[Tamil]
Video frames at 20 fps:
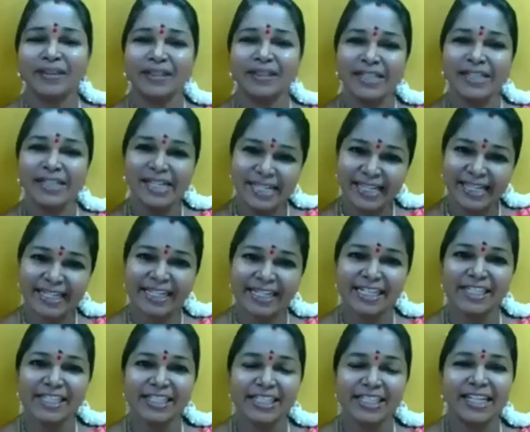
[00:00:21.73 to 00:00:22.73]
இன்றைய
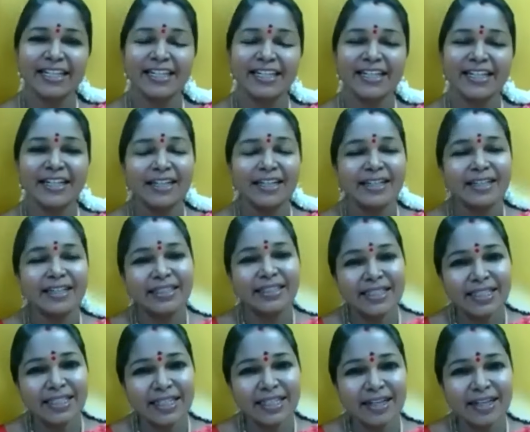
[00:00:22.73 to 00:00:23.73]
நிகழ்ச்சியில்
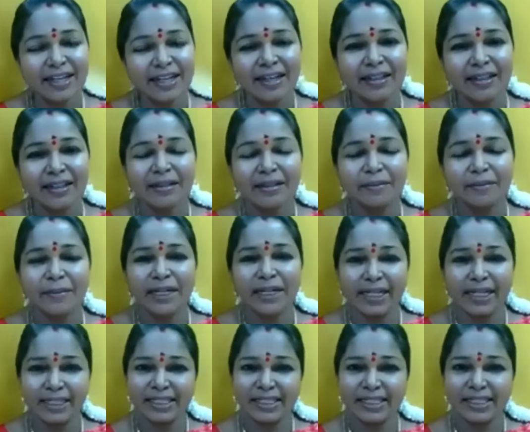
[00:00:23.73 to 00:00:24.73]
தச்சைக்காடு
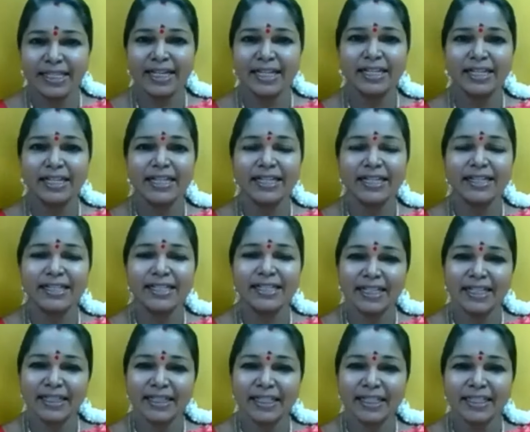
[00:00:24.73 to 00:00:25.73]
மன்றத்தை சேர்ந்த
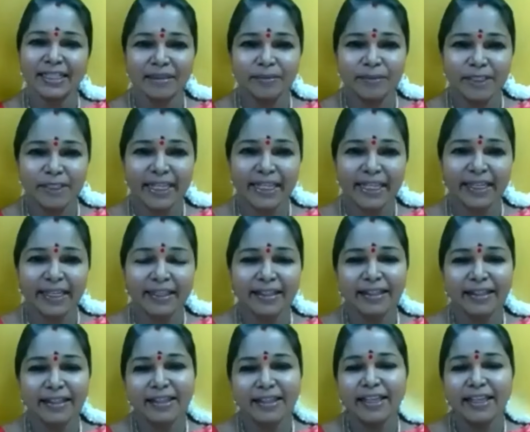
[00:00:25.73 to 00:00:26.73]
சக்தி திருமதி
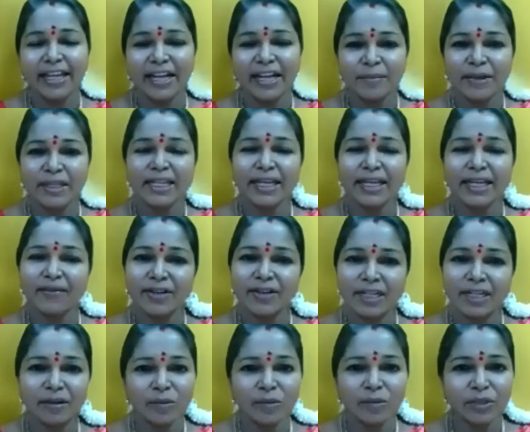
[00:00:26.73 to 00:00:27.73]
இளமதி
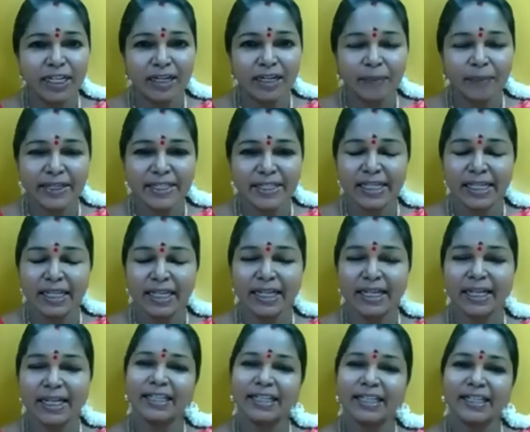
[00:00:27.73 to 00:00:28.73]
அவர்கள் முதலில் பேச
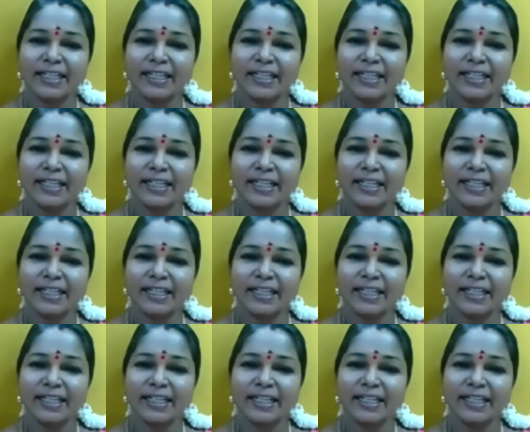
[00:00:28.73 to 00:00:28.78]
இருக்கிறார்